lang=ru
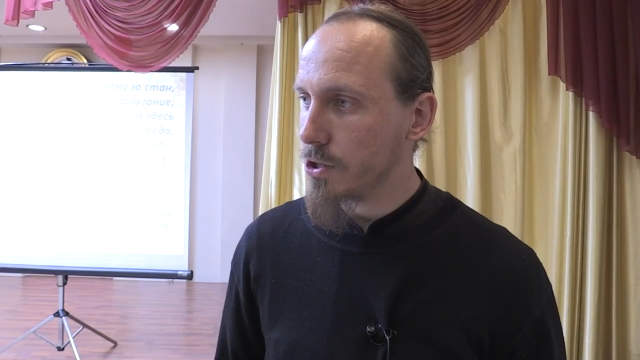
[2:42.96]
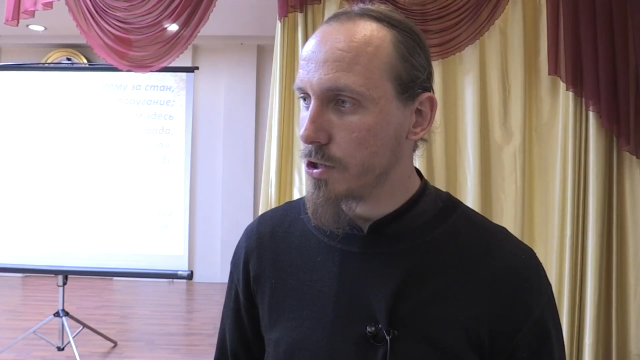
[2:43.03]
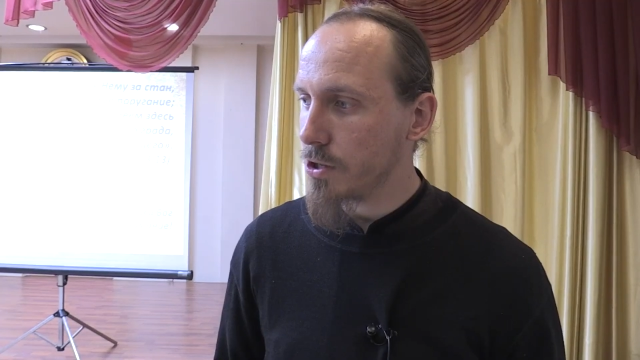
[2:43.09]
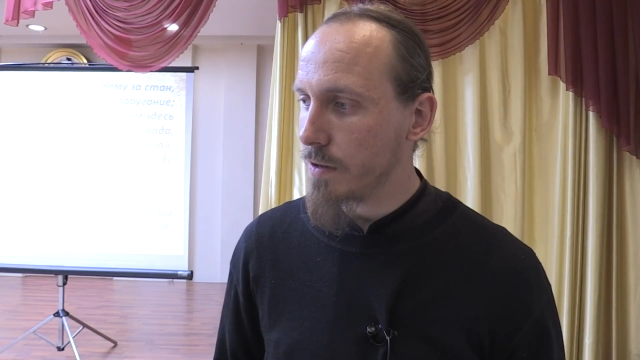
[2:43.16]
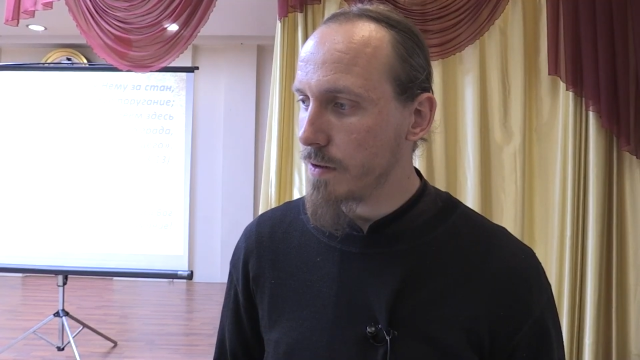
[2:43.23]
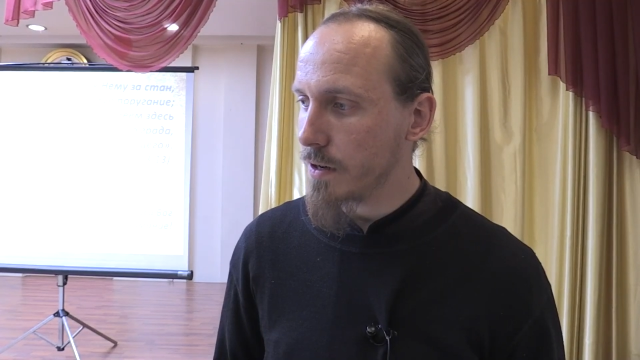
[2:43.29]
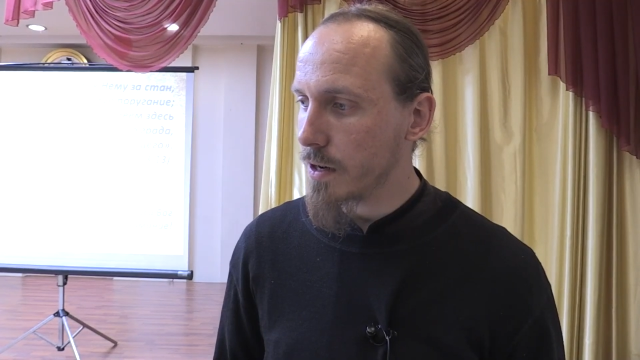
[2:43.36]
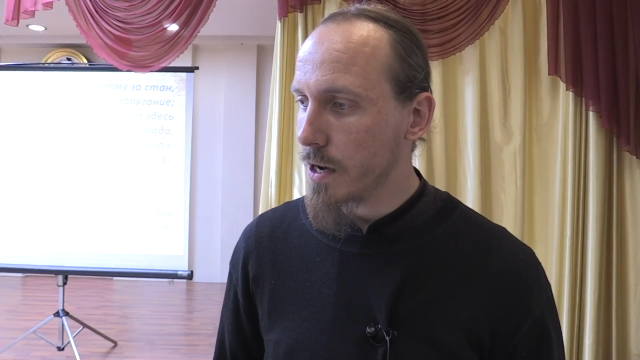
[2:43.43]

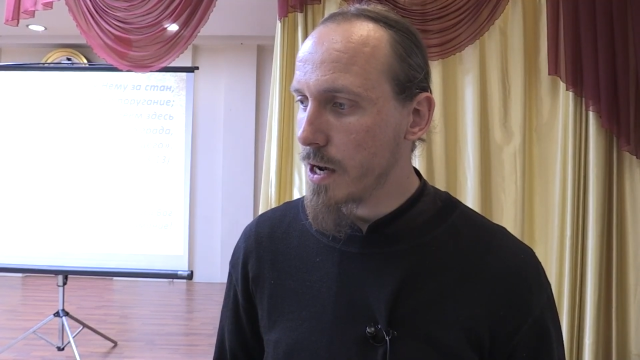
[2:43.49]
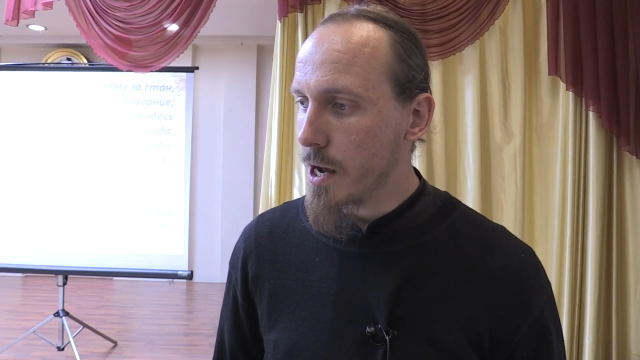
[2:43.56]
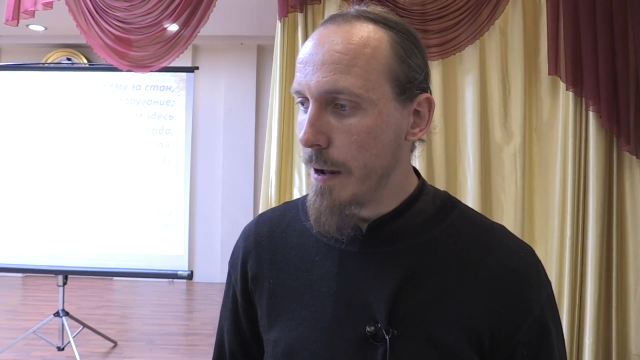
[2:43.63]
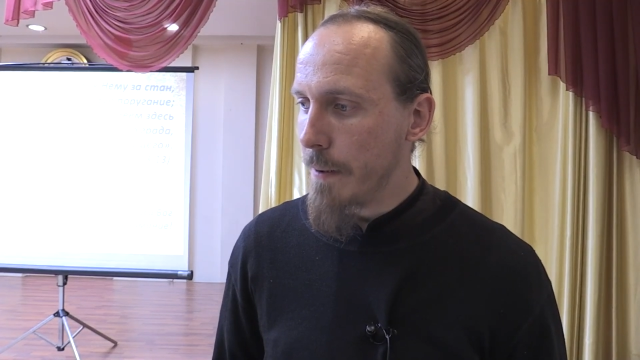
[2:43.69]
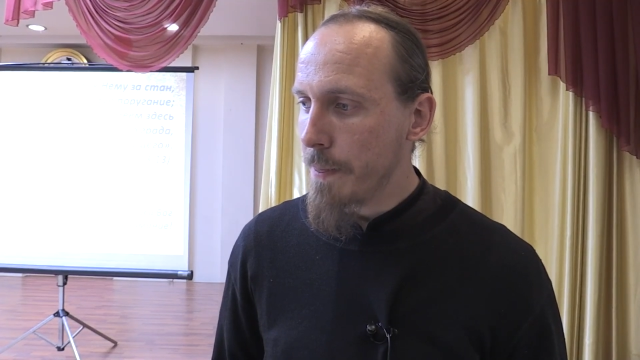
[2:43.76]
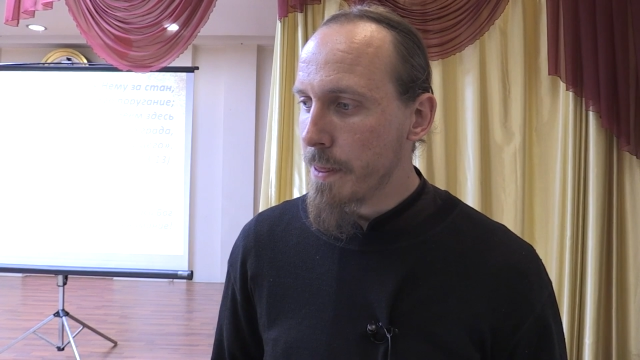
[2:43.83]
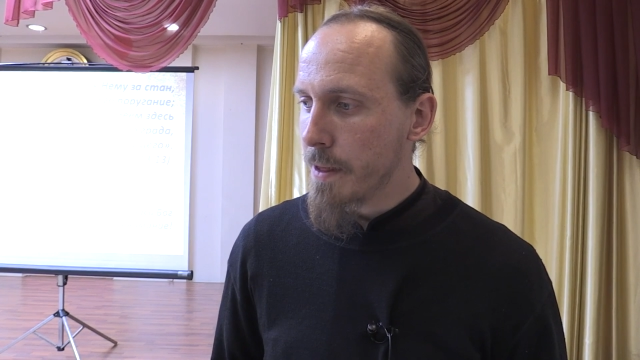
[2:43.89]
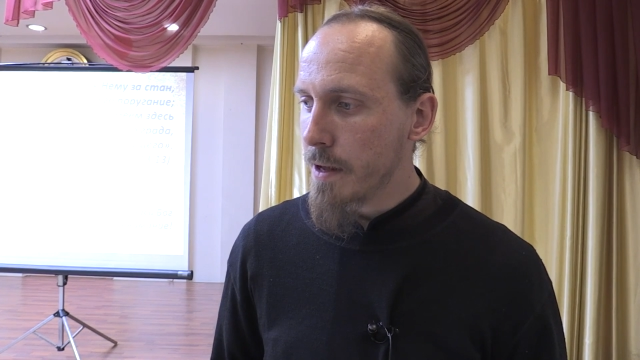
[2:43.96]
человек
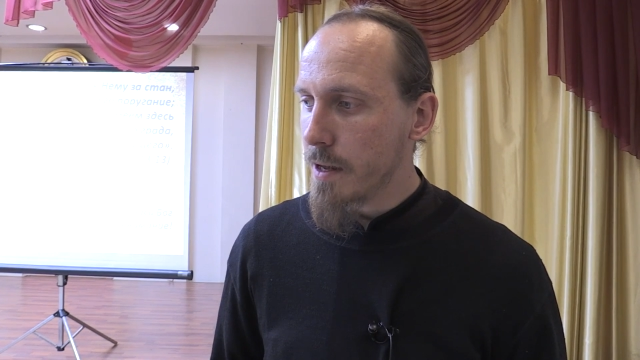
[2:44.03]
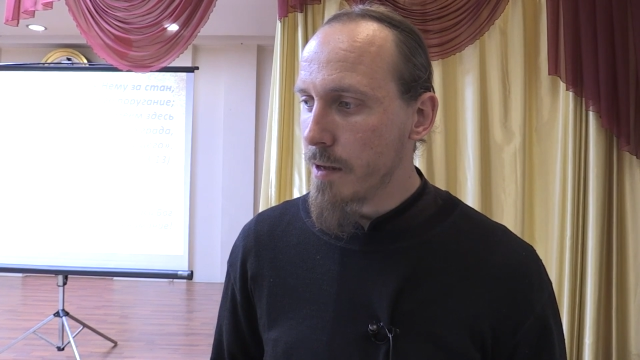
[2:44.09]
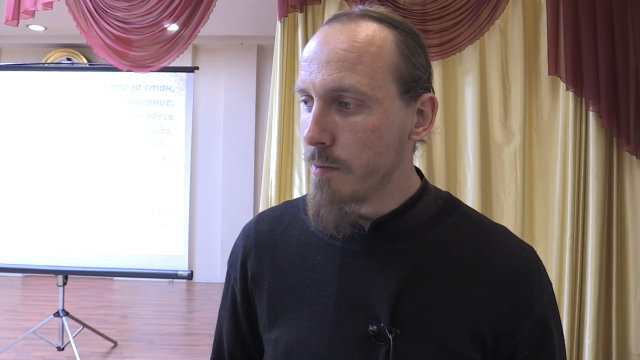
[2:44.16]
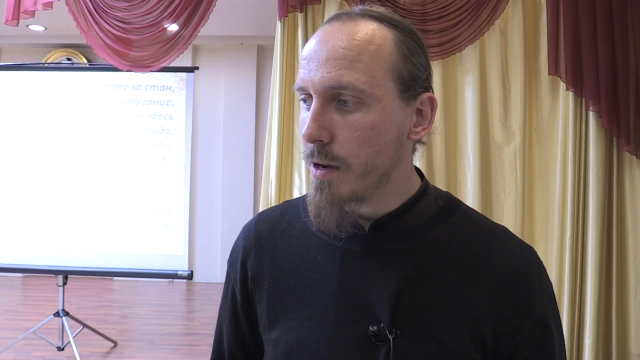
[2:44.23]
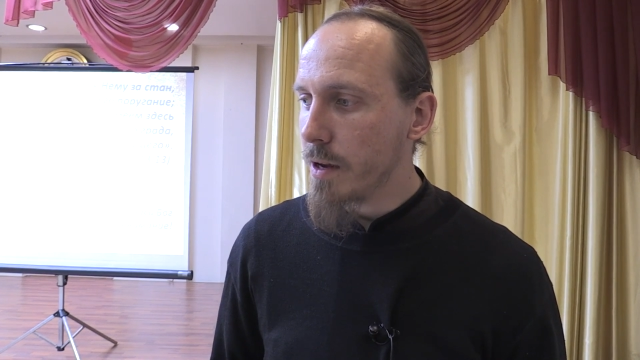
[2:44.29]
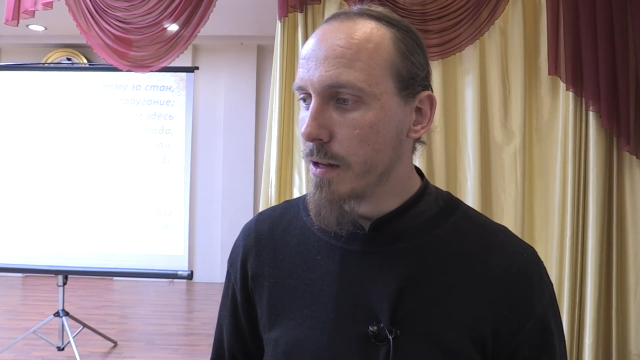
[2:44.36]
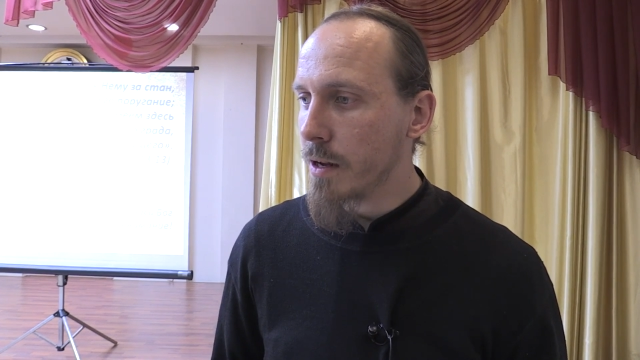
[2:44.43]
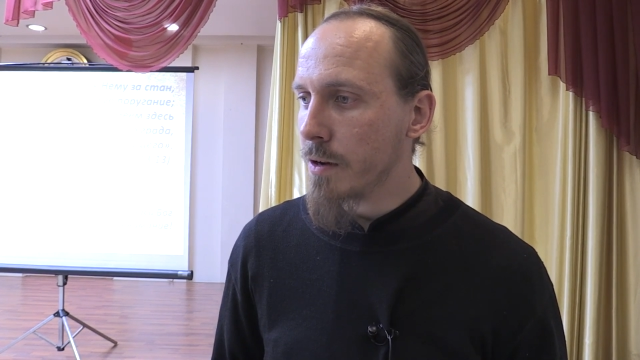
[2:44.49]

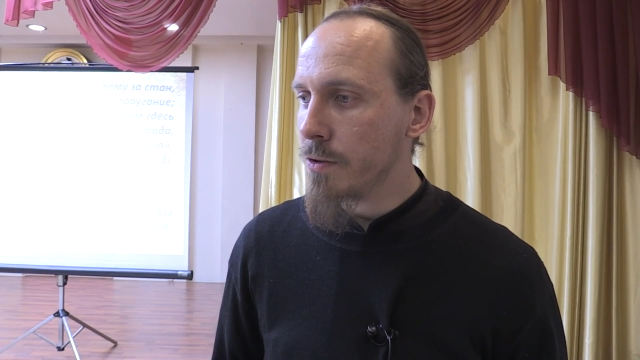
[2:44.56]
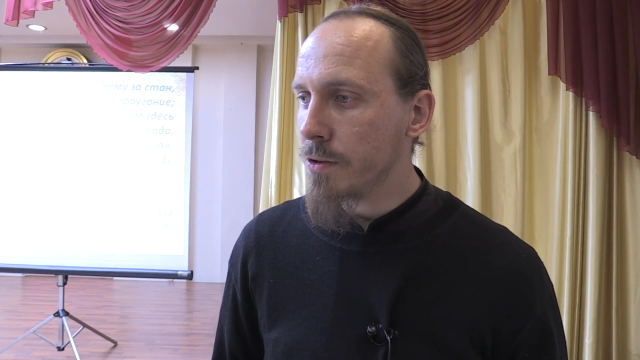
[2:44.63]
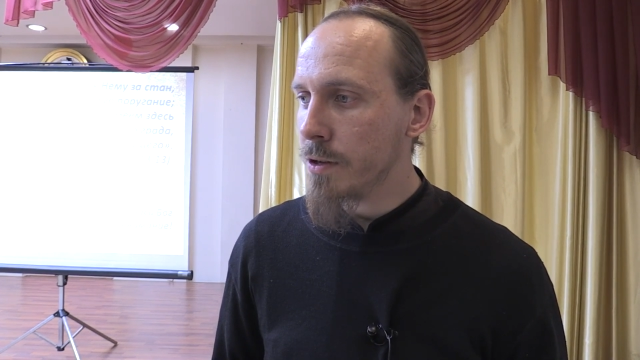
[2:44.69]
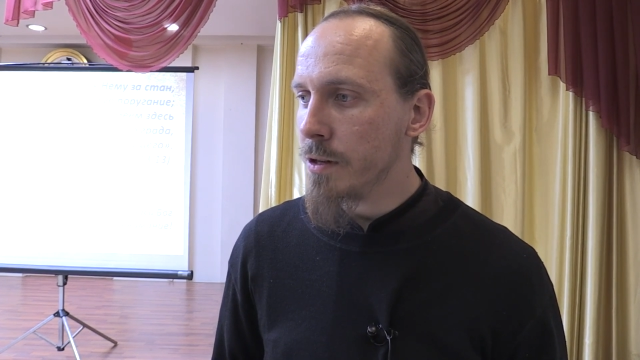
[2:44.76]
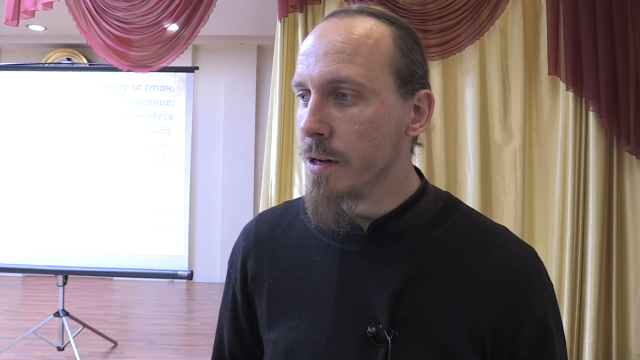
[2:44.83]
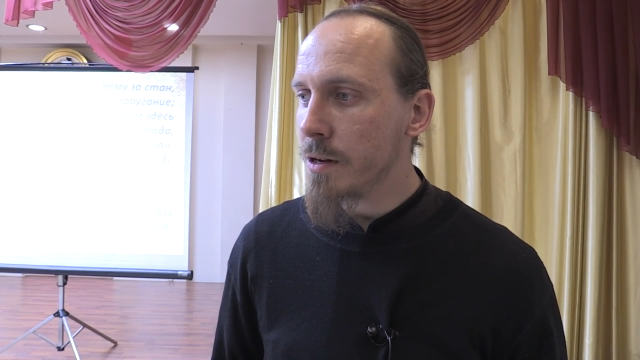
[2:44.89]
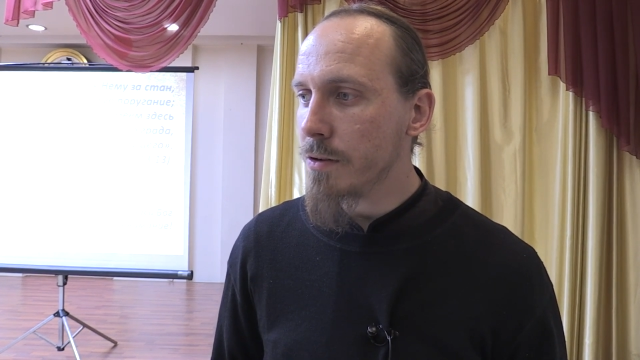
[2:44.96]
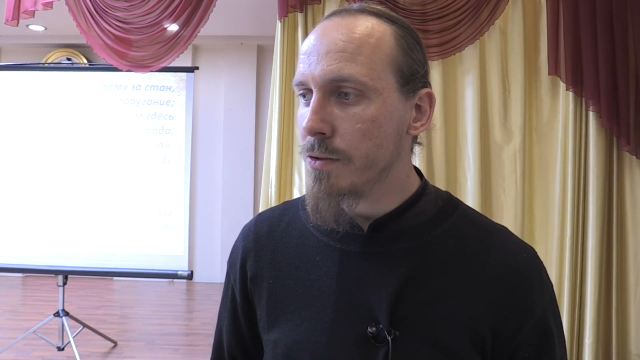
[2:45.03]
имеет какой-то
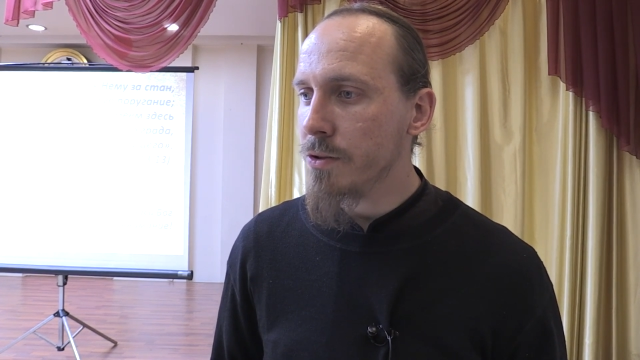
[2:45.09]
дар,